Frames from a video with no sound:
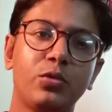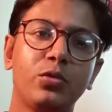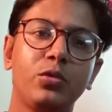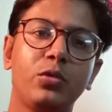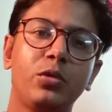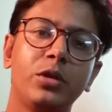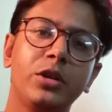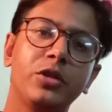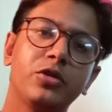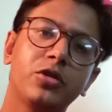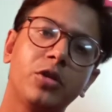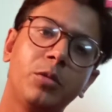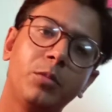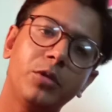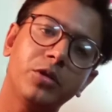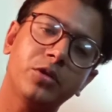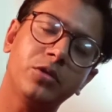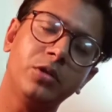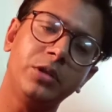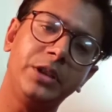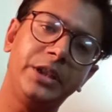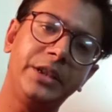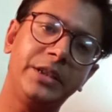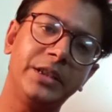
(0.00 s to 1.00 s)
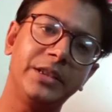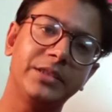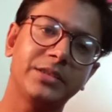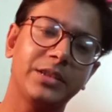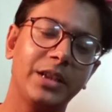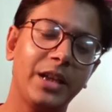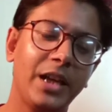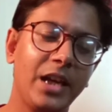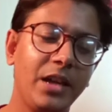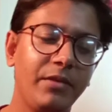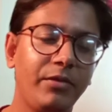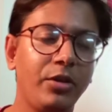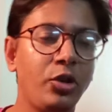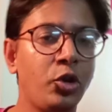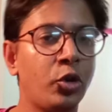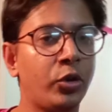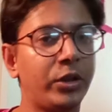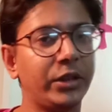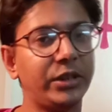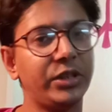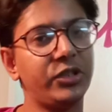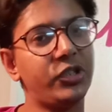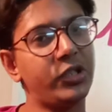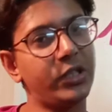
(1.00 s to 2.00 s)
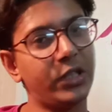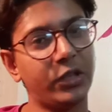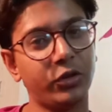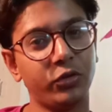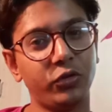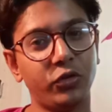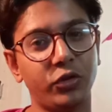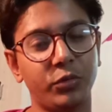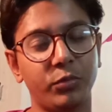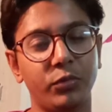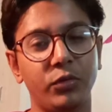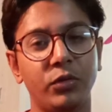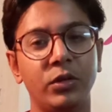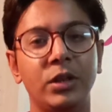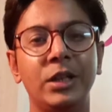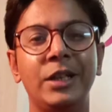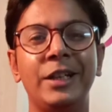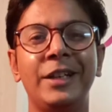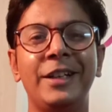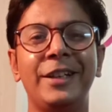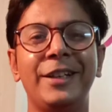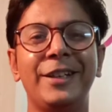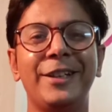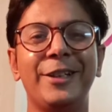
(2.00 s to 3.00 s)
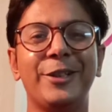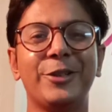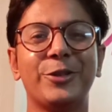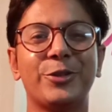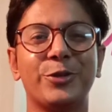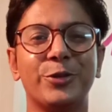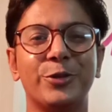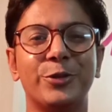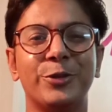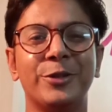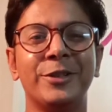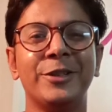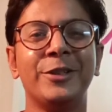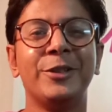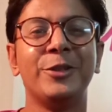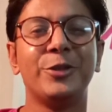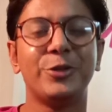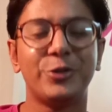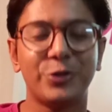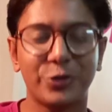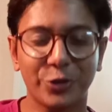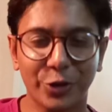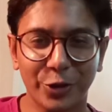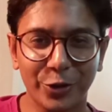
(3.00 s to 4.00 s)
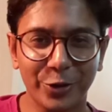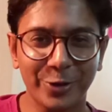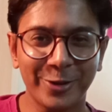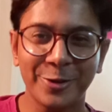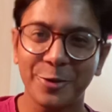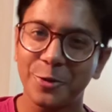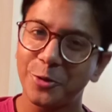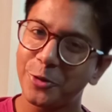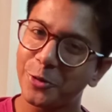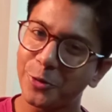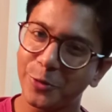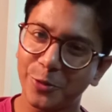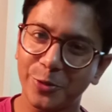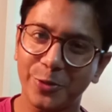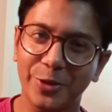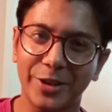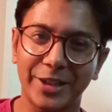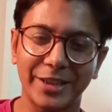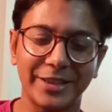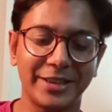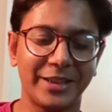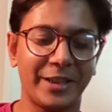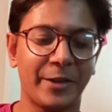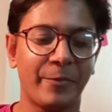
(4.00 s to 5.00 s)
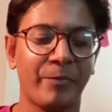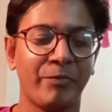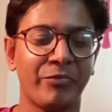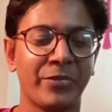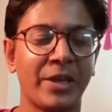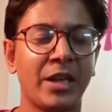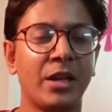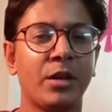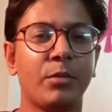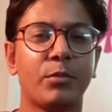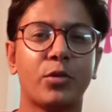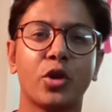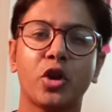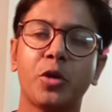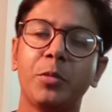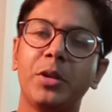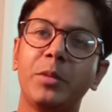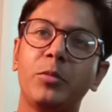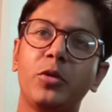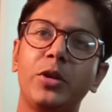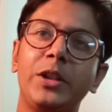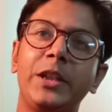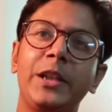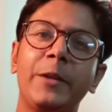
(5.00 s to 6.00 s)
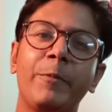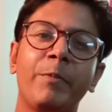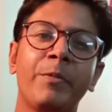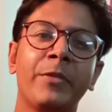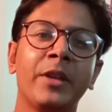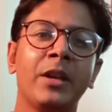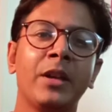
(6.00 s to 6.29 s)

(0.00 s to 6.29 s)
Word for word: শুরু করে সমস্ত ডিটেলস এই ভিডিওটাতে শেয়ার করব তো চলো শুরু করা যাক প্রথমে বলি